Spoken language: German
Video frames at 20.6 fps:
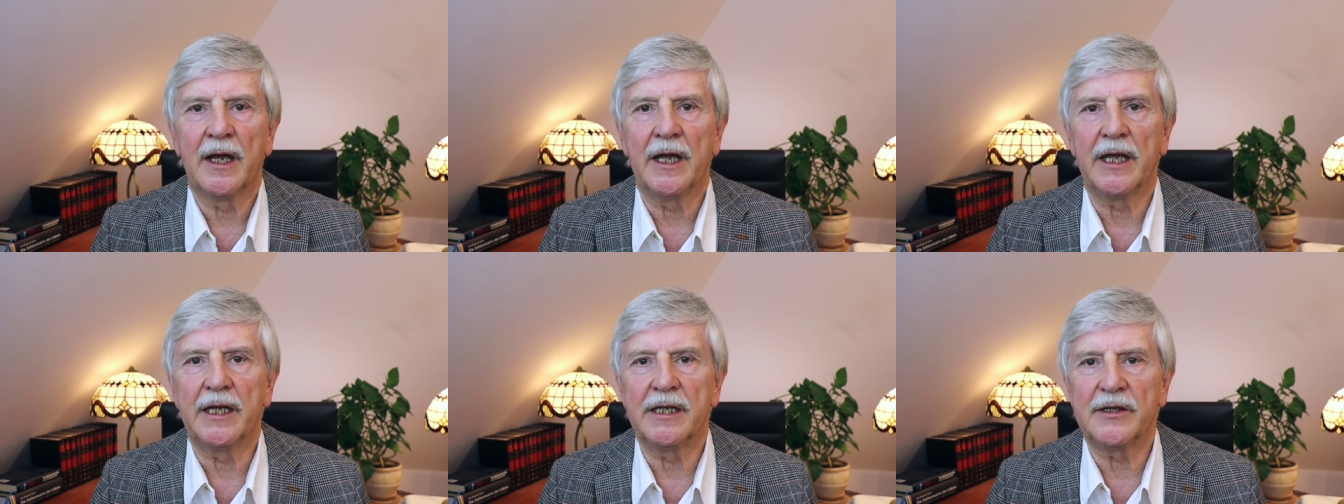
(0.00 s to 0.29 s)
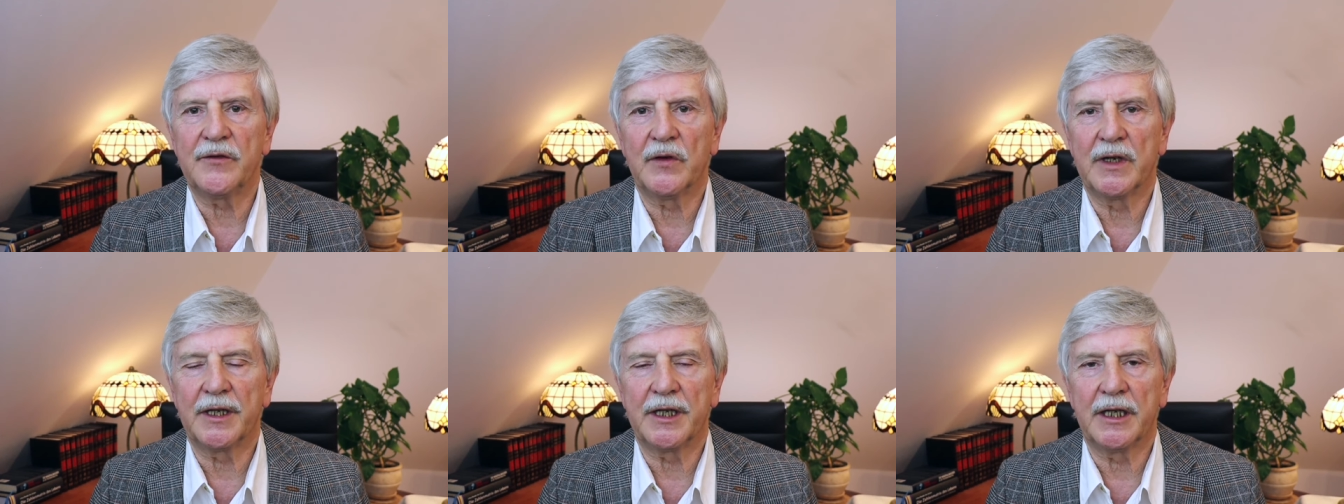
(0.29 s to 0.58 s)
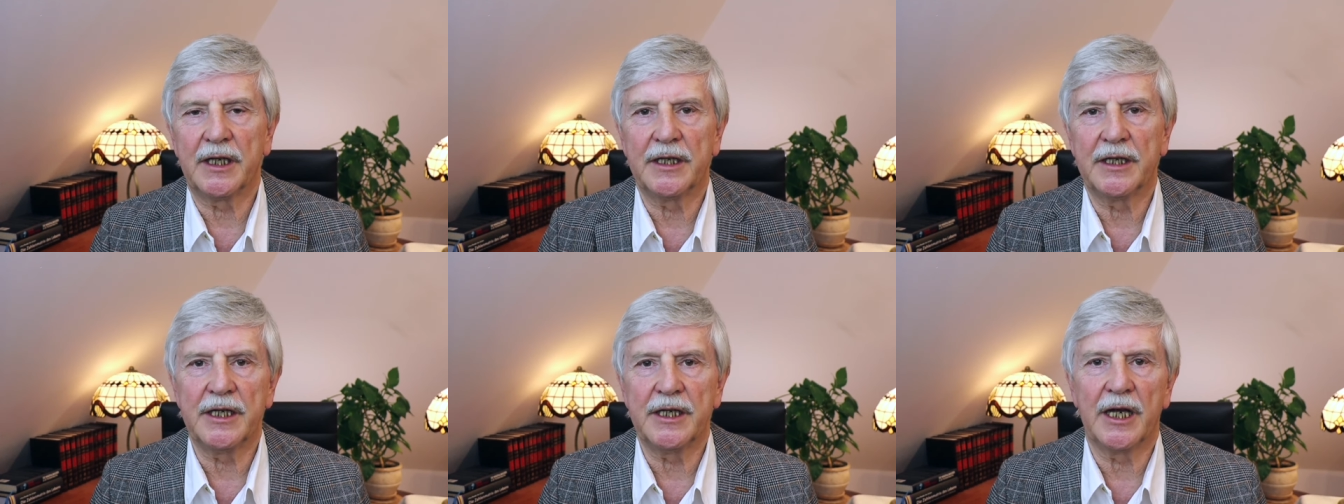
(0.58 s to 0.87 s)
ich
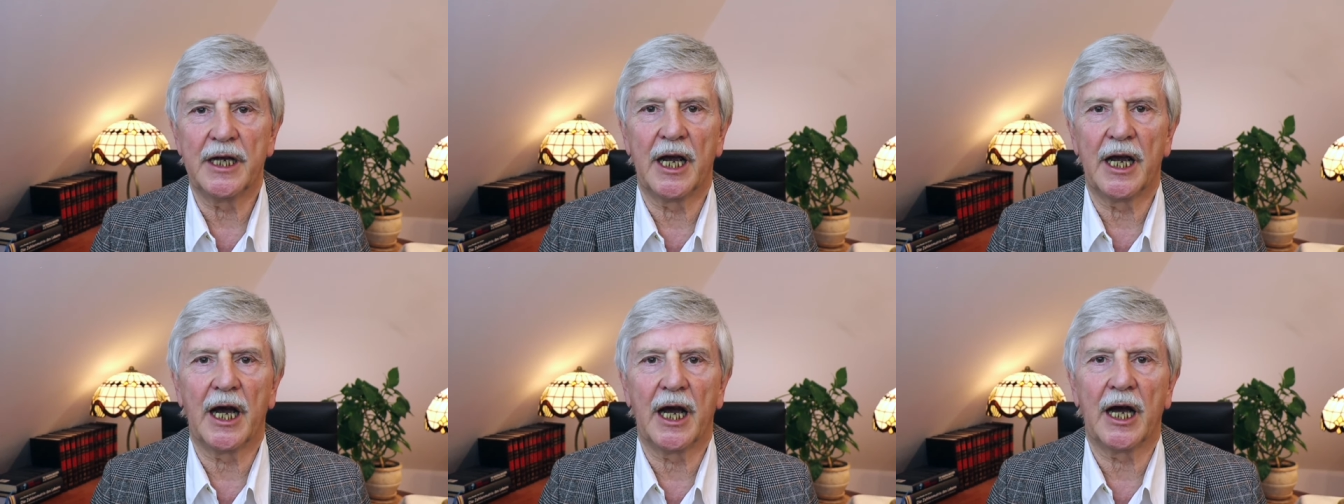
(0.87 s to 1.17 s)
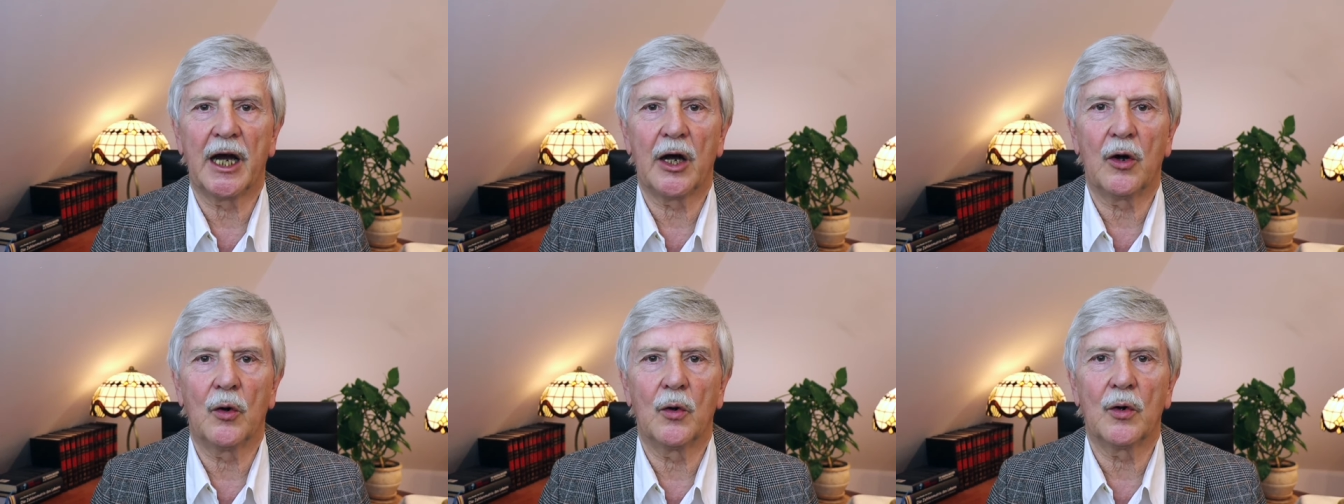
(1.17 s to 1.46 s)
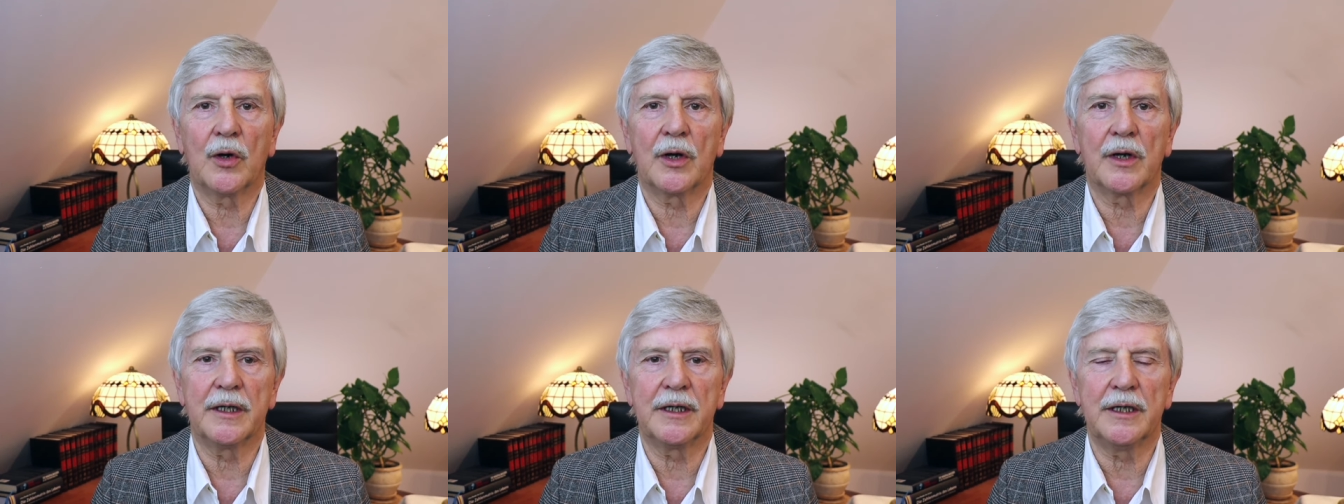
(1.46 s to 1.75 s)
werde dir
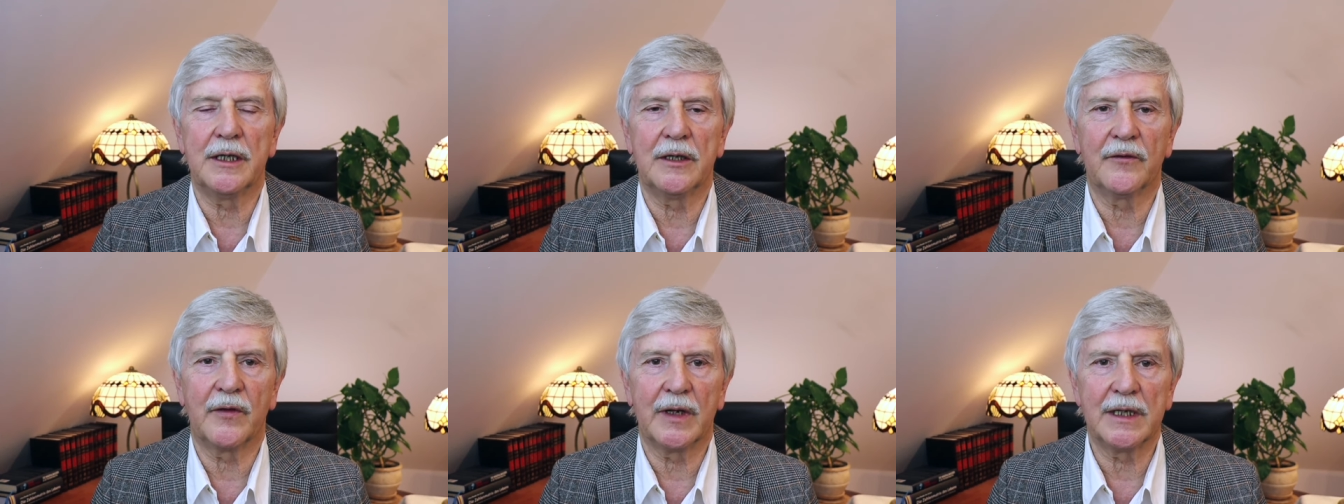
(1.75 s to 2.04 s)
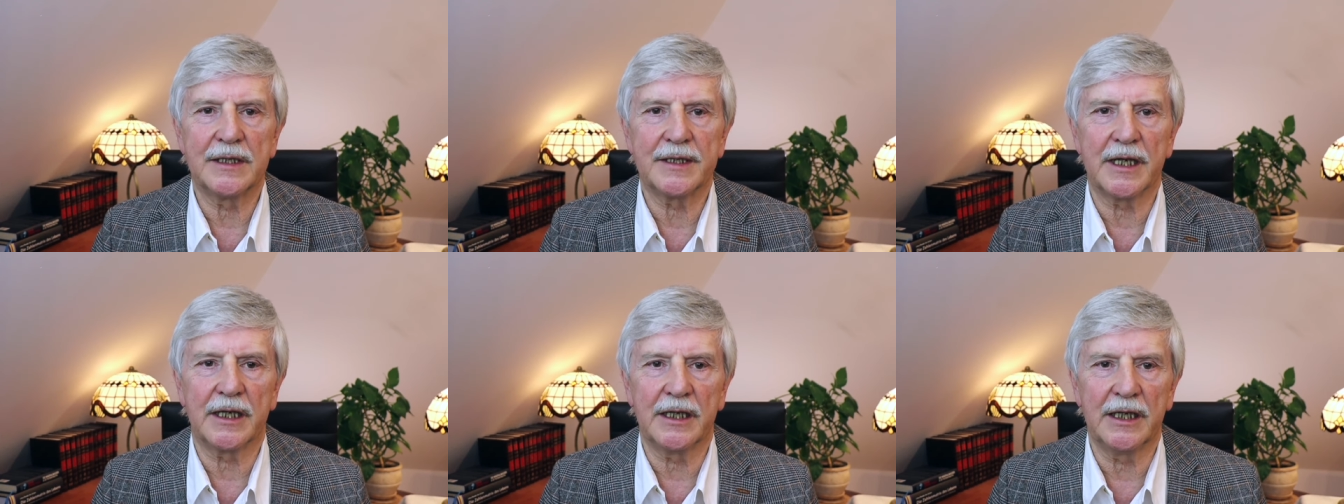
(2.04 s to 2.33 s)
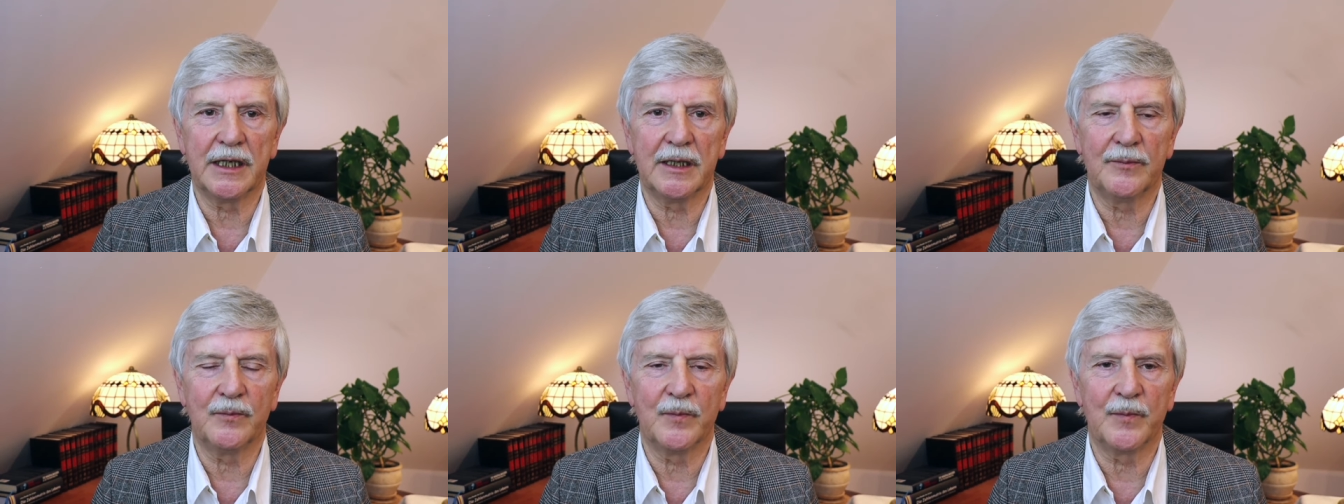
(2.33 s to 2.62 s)
auch Hinweise
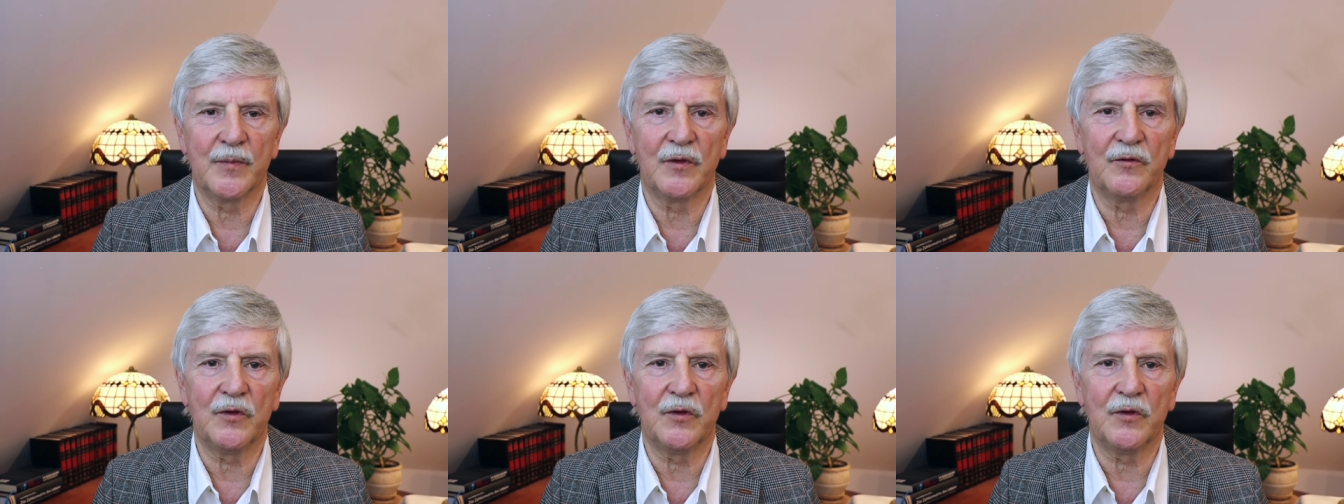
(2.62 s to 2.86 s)
geben,